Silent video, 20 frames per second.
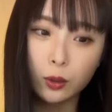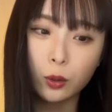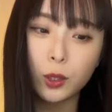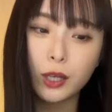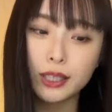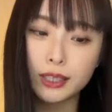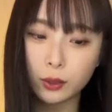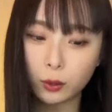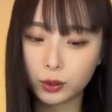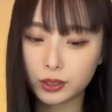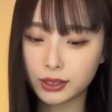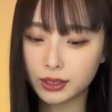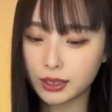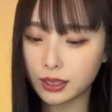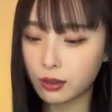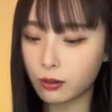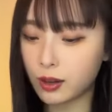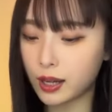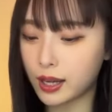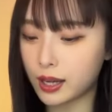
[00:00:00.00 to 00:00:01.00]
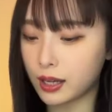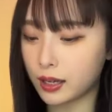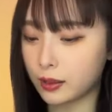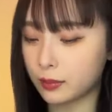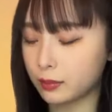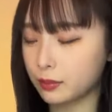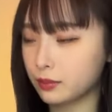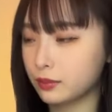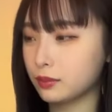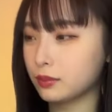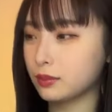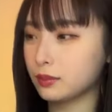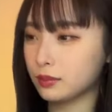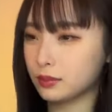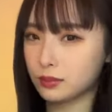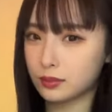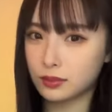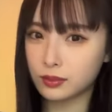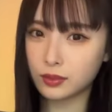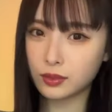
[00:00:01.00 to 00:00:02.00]
これこちらは
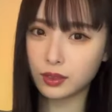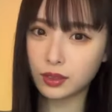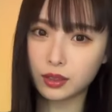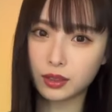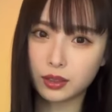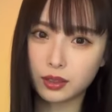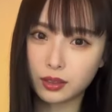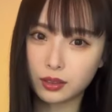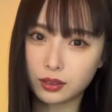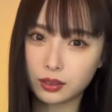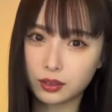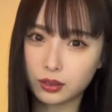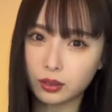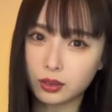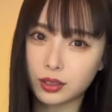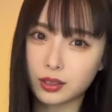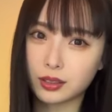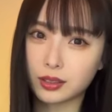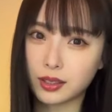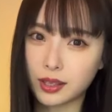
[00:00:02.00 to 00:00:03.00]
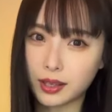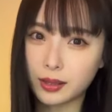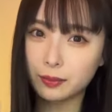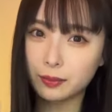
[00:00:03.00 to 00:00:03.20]
そうです